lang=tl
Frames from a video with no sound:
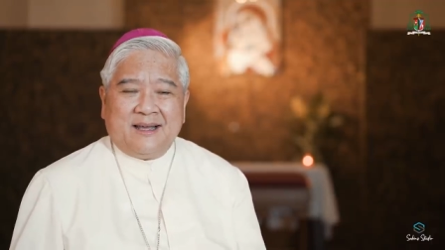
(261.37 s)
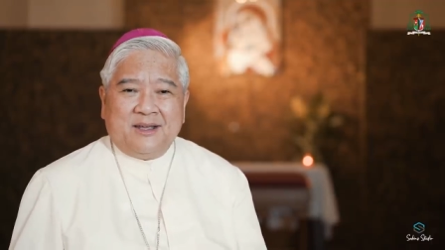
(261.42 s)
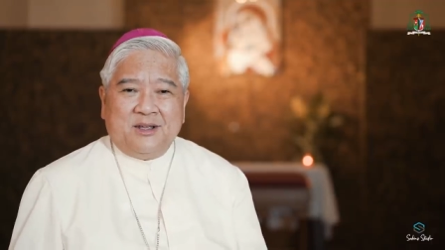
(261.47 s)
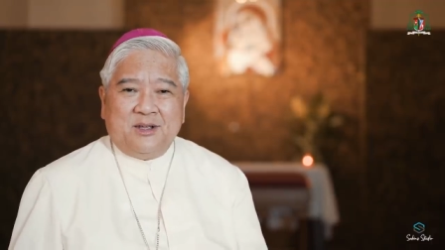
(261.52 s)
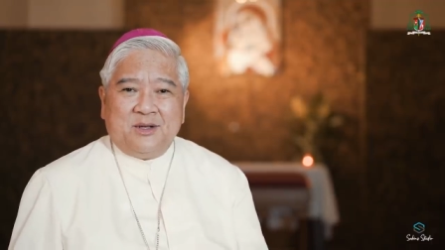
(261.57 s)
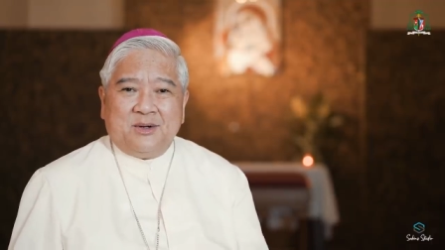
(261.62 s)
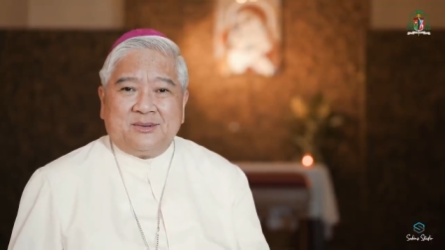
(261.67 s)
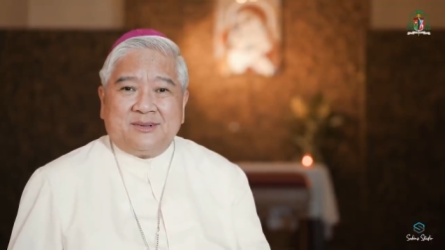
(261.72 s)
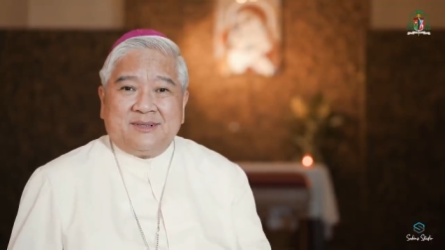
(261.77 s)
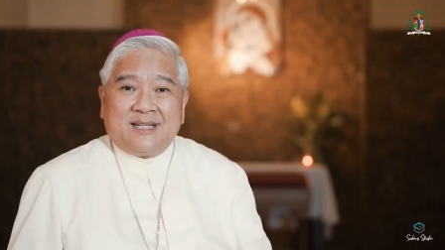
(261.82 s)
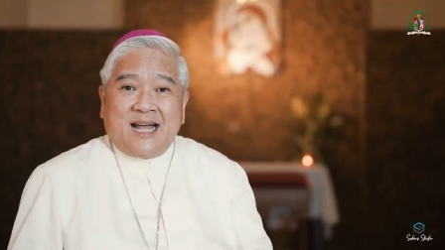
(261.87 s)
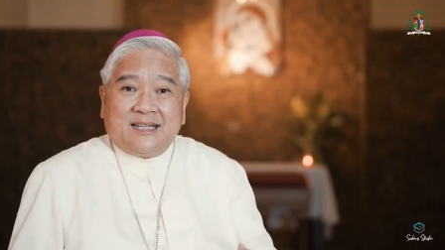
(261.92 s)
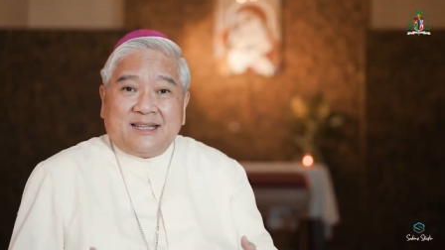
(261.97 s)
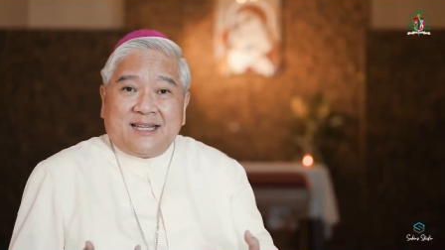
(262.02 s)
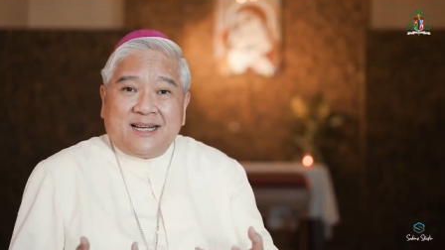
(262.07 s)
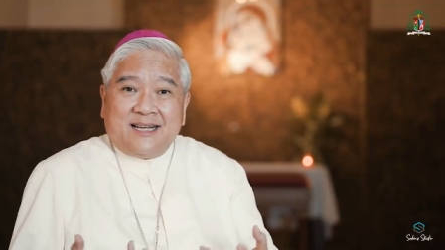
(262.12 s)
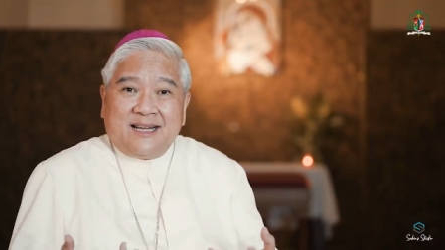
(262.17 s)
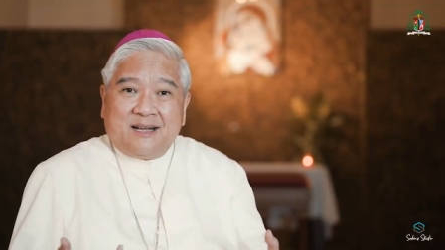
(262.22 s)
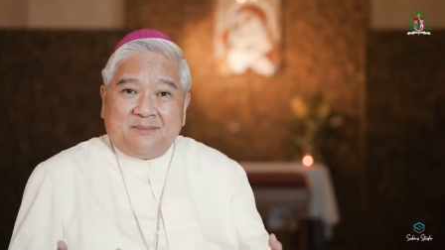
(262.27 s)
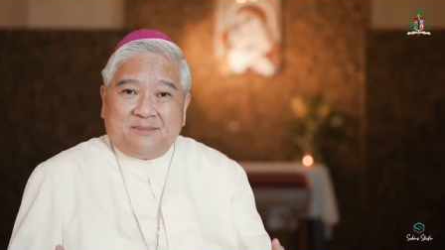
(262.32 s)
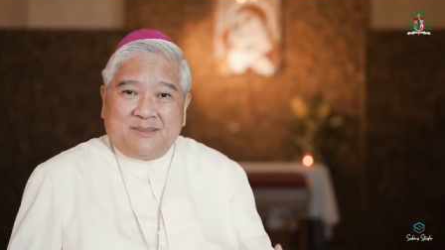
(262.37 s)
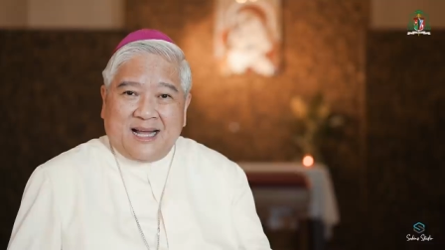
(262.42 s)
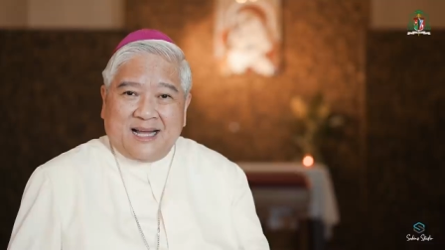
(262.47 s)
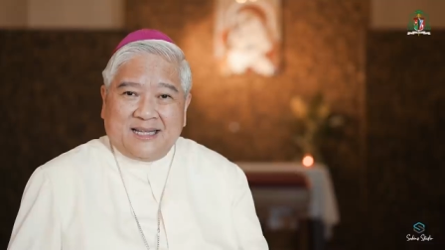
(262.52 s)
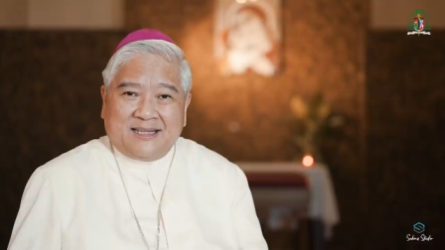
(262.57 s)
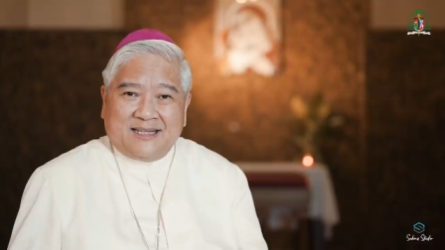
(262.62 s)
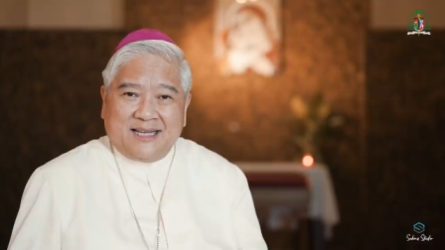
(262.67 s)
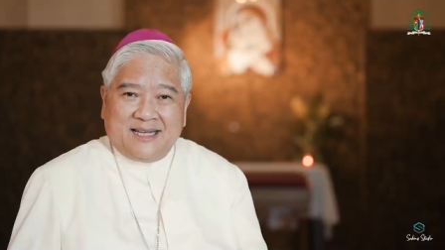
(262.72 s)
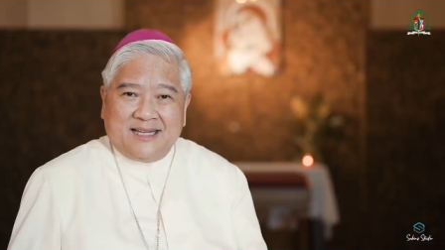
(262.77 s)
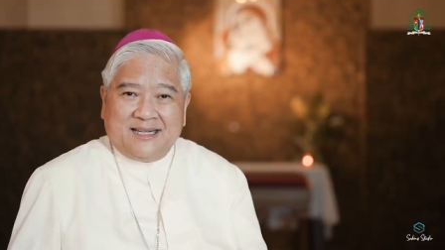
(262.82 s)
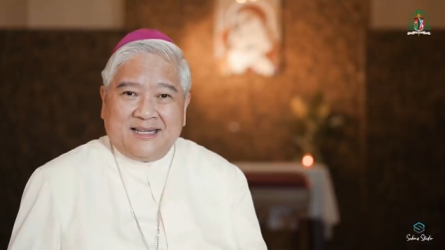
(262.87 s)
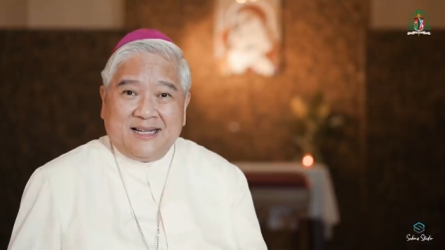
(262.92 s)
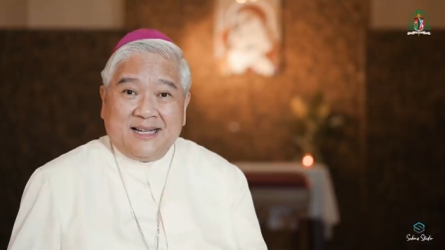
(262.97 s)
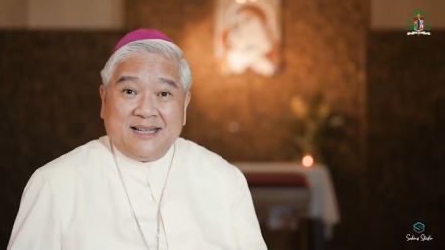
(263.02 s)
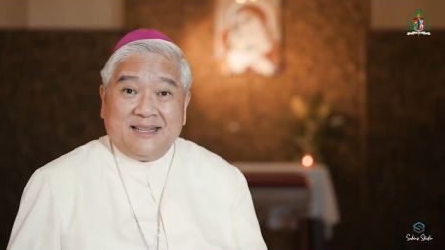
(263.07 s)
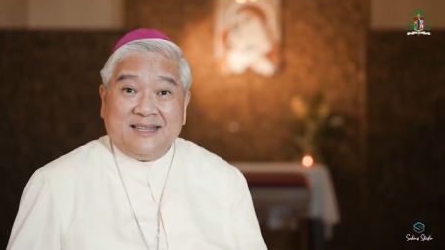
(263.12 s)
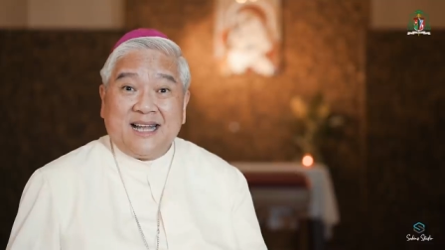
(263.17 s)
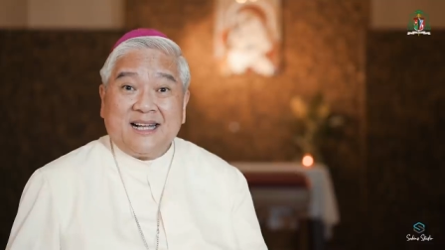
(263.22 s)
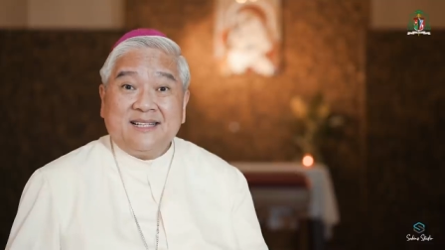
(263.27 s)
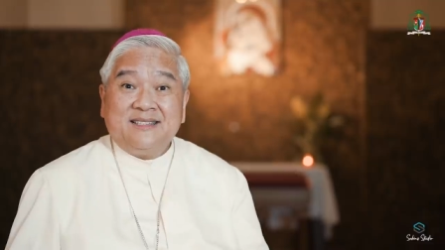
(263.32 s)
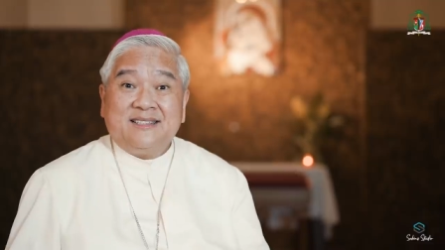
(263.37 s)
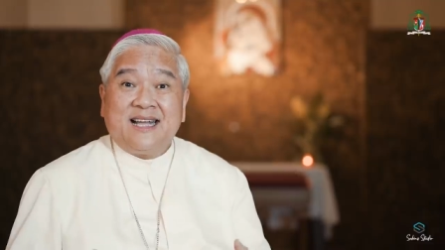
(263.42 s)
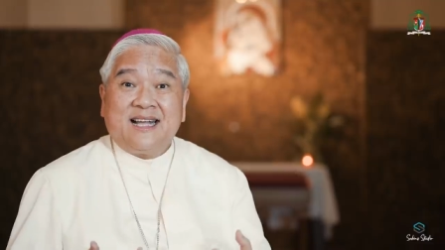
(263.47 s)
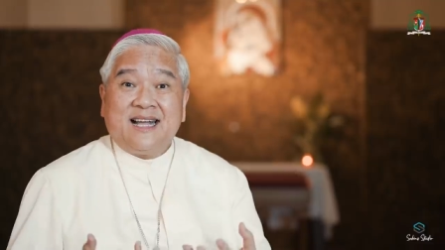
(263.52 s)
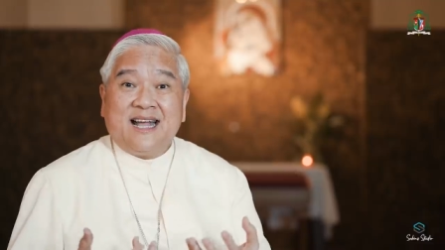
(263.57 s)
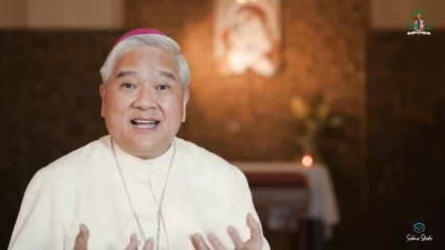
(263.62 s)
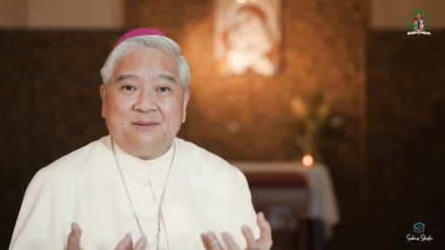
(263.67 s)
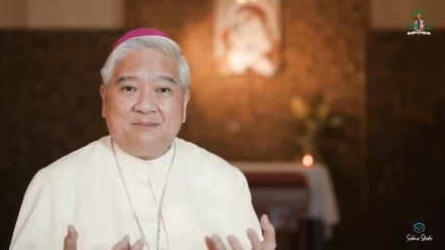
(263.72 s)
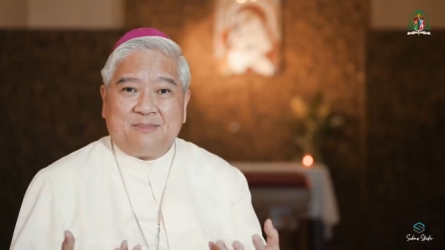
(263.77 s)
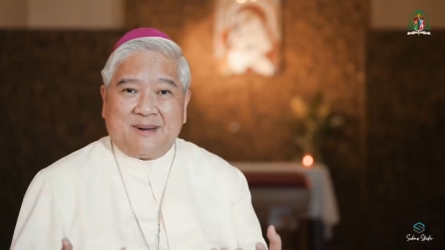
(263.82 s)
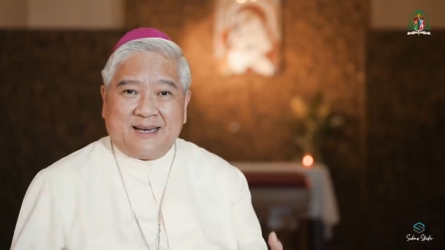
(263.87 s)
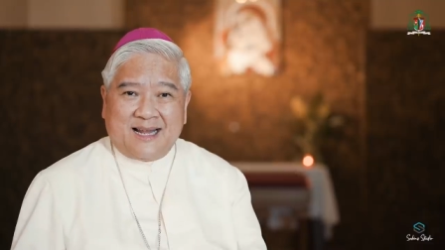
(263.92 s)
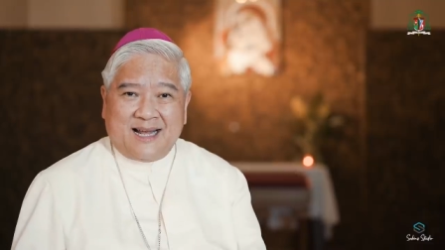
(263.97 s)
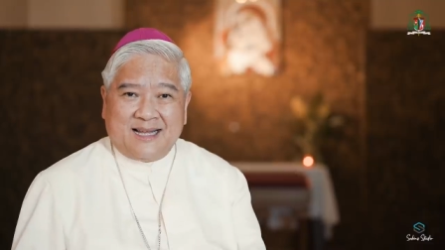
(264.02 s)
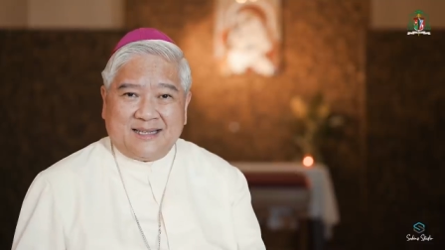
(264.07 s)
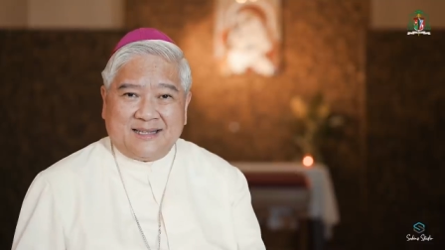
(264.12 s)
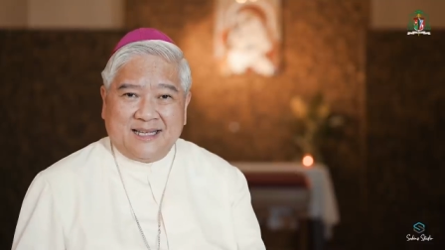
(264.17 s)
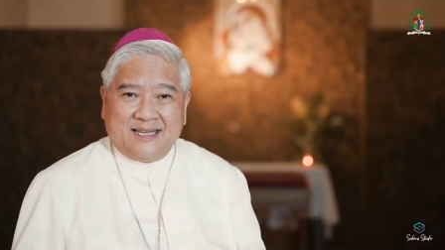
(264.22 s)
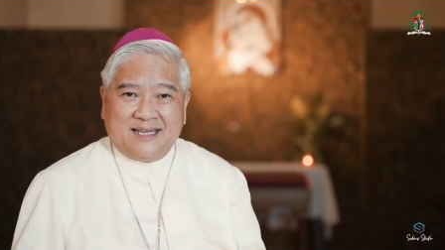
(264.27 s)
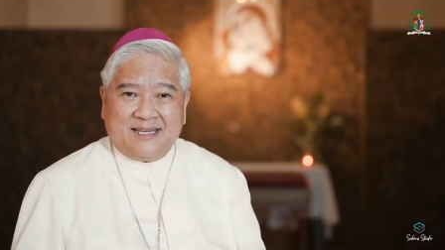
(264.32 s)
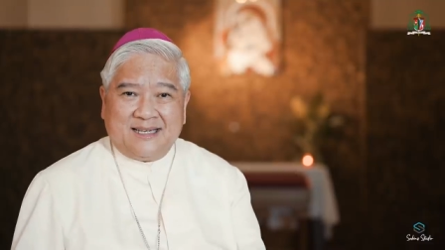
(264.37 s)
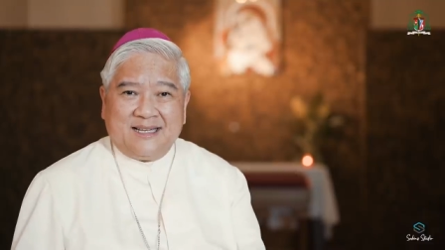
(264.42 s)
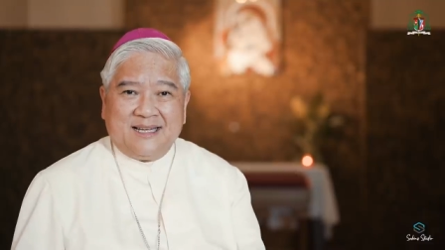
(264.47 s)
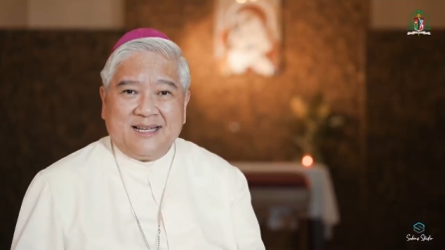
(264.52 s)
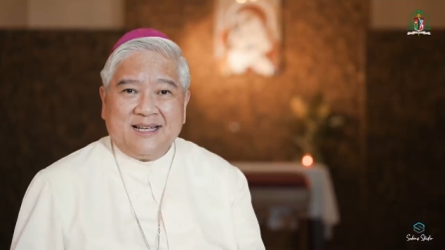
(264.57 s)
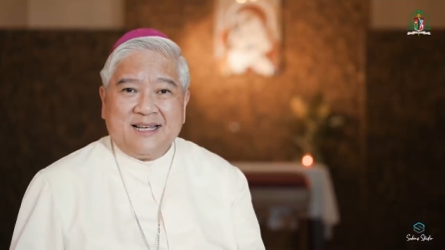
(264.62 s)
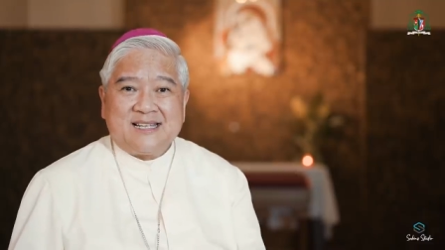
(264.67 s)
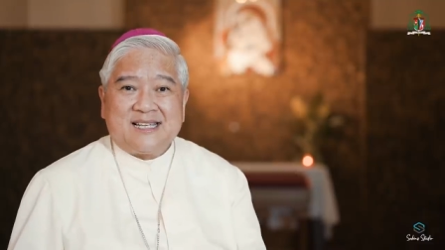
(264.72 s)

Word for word: yung natanggap natin, dagdagan pa natin